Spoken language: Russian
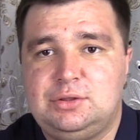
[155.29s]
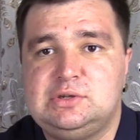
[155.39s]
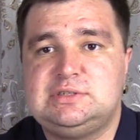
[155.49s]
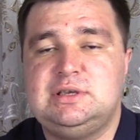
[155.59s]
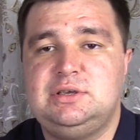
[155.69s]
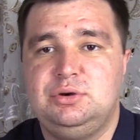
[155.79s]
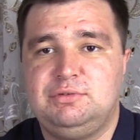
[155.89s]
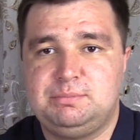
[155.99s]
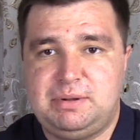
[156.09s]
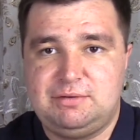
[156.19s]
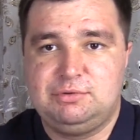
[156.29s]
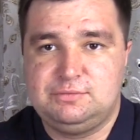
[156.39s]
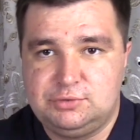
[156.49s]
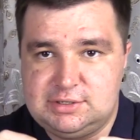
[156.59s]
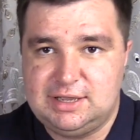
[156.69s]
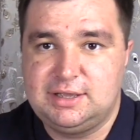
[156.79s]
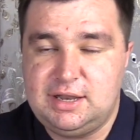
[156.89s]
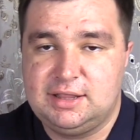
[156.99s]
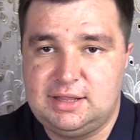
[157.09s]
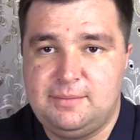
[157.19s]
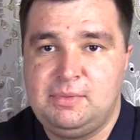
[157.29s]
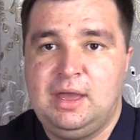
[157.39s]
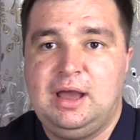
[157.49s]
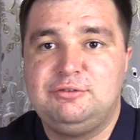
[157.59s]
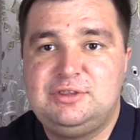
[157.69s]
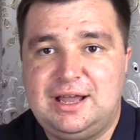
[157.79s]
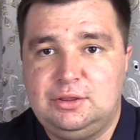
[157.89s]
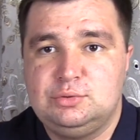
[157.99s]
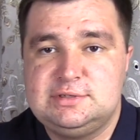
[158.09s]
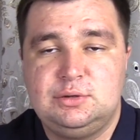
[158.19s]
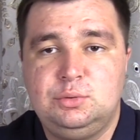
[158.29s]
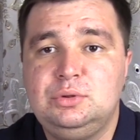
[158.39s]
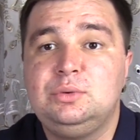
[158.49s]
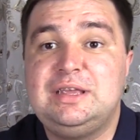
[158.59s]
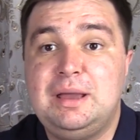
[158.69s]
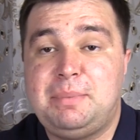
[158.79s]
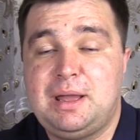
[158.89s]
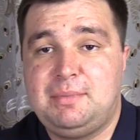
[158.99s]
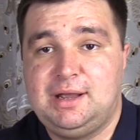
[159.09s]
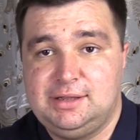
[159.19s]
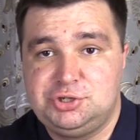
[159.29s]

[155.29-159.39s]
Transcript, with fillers: То есть ее вот прям вот, вот конкретно в данном данную секунду не поймать.